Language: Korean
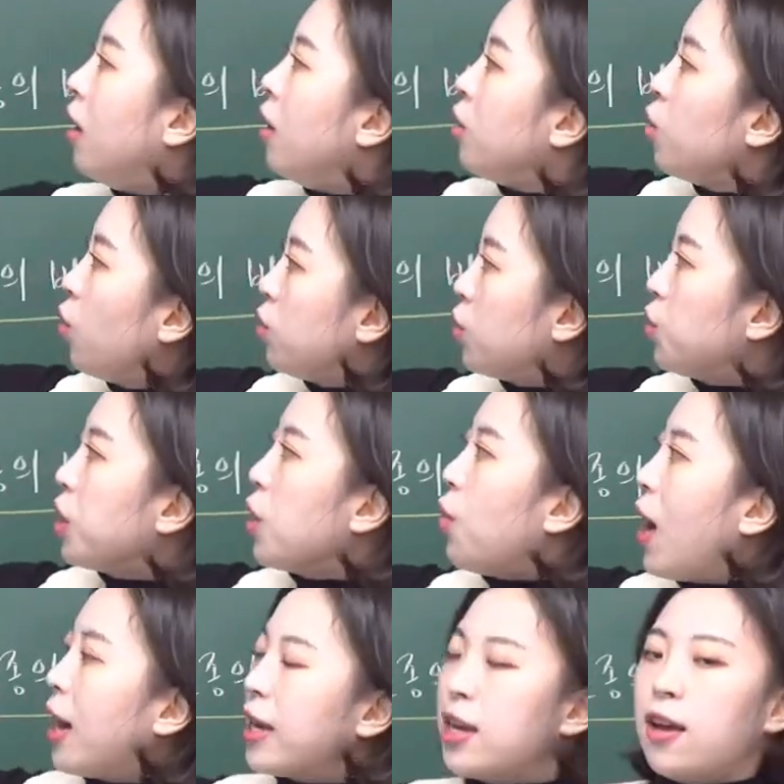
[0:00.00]
효종이
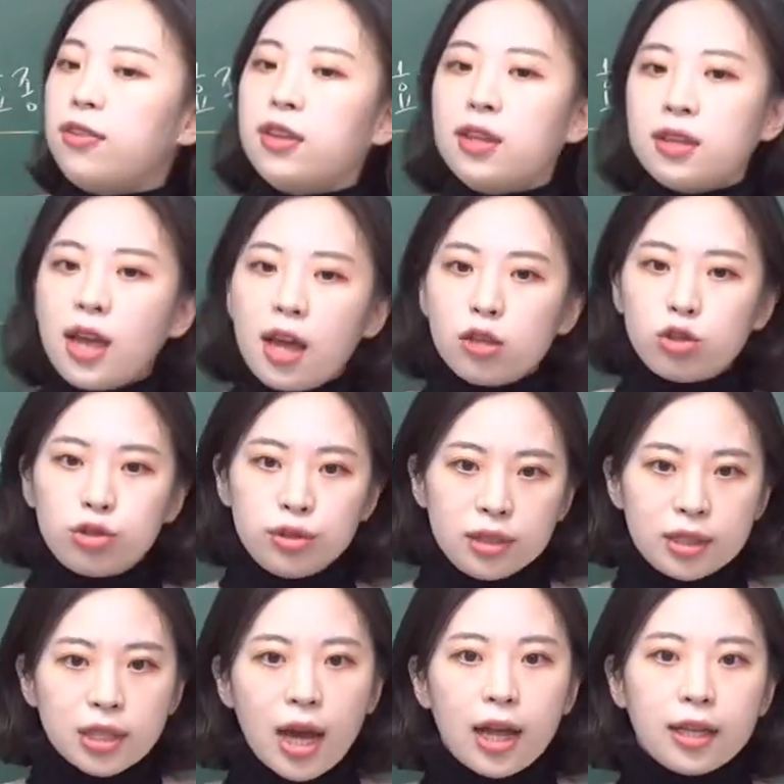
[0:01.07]
왕이었는데
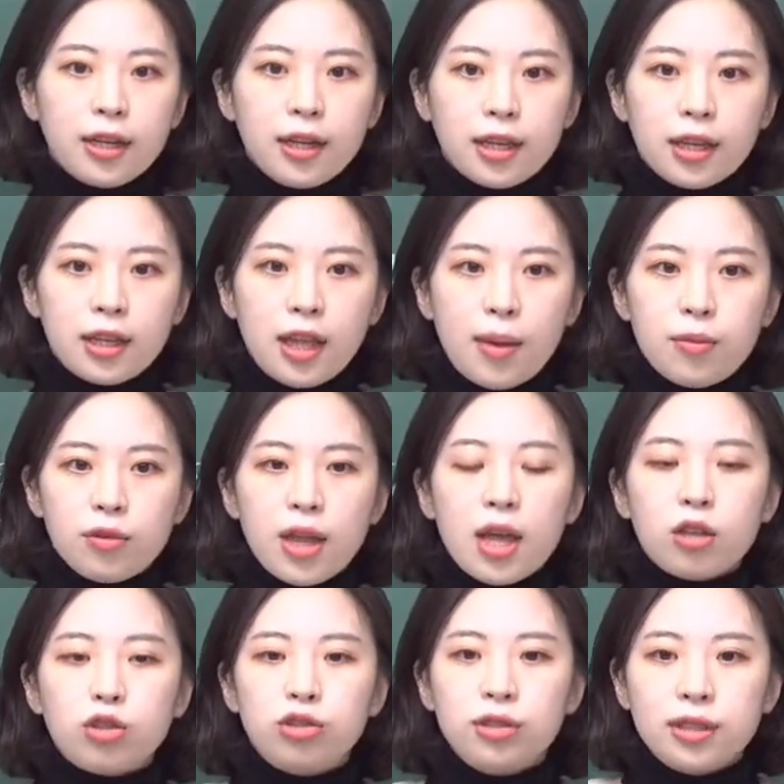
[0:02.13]
둘째 아들이기
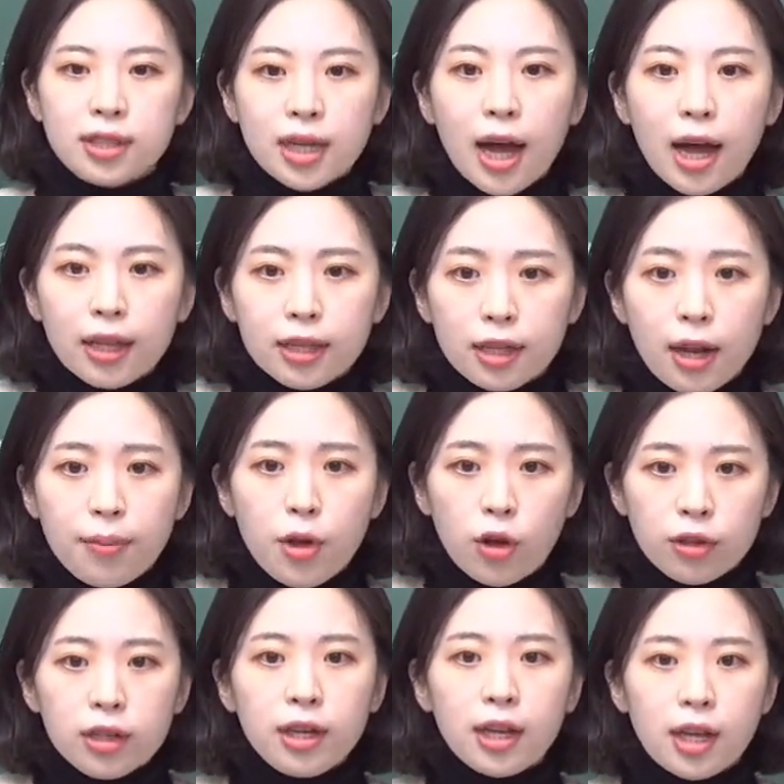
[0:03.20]
때문에 둘째 아들의
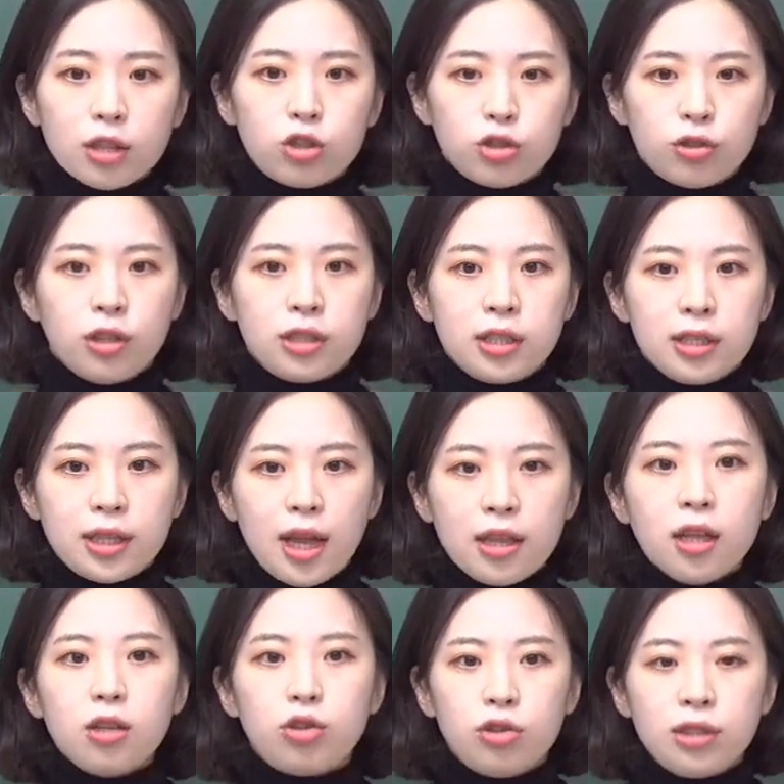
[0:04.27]
며느리가 죽었을
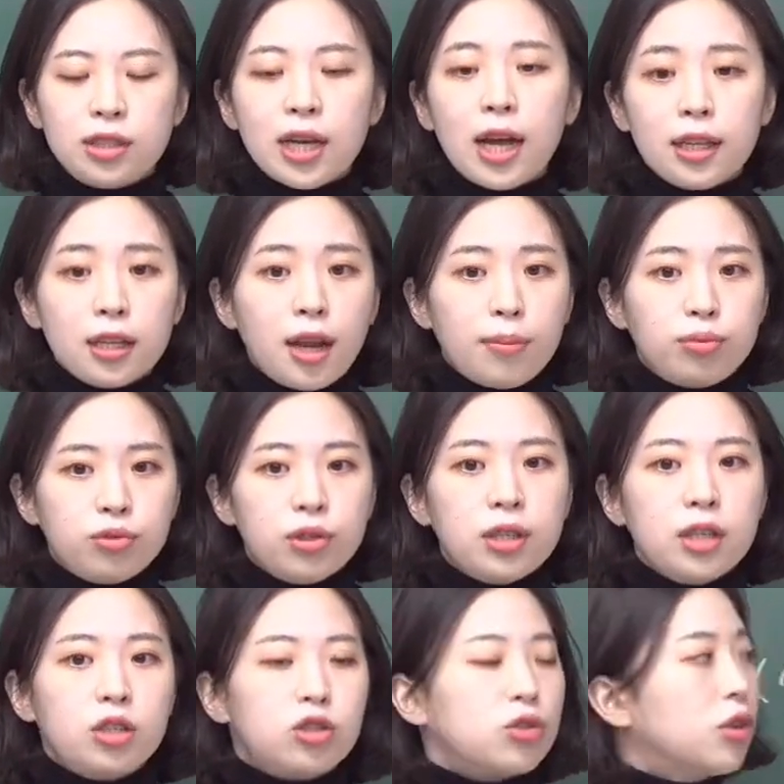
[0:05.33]
때는 둘째 아들의
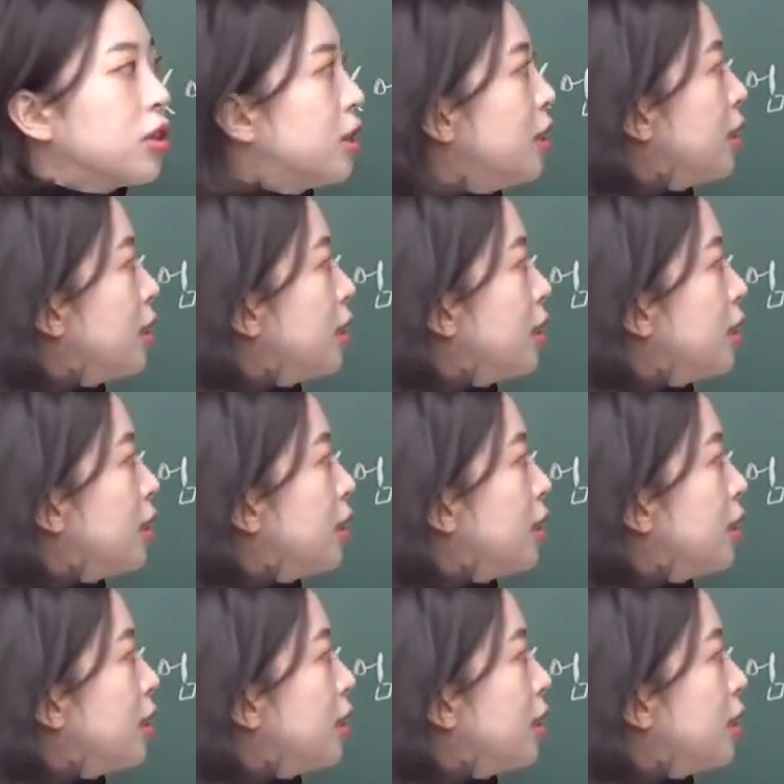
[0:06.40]
부인이 죽었을